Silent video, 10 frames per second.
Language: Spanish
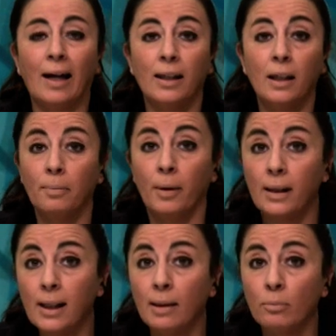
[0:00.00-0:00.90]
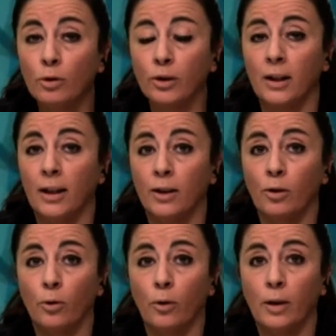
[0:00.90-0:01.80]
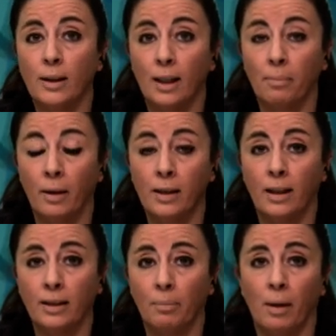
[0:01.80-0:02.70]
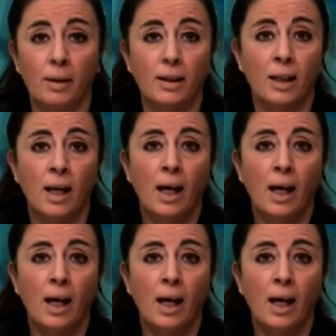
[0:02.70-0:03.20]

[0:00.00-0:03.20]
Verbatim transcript: Ayer veíamos en el entorno de, Samamés